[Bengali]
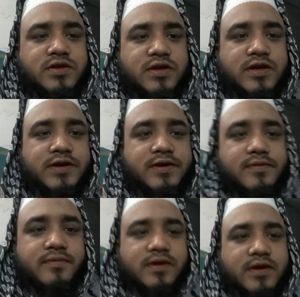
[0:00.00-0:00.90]
যিনি
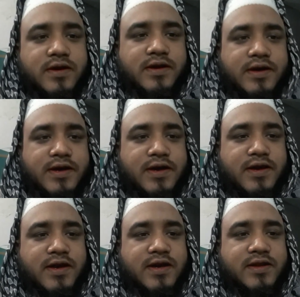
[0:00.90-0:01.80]

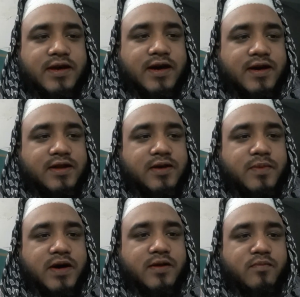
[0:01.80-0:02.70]
ইন্ডিয়াতে
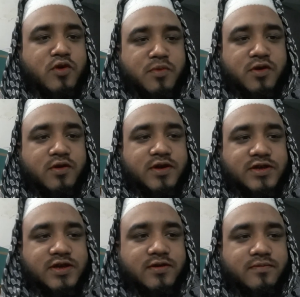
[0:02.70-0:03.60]
একাধিকবার ভ্রমণ
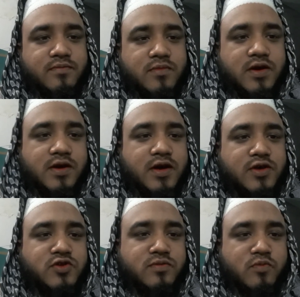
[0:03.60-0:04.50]
করেছেন
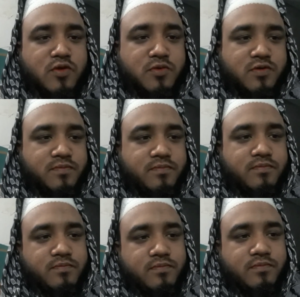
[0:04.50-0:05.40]
একজন ভ্রমণ
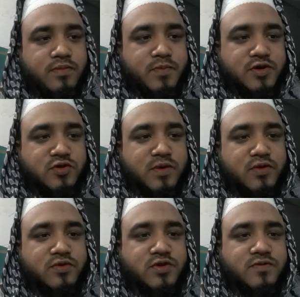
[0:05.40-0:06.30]
পিপাসু
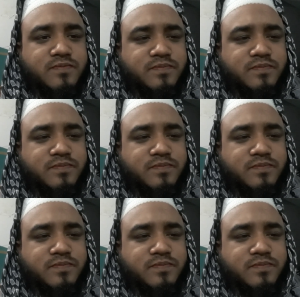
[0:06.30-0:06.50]
মানুষ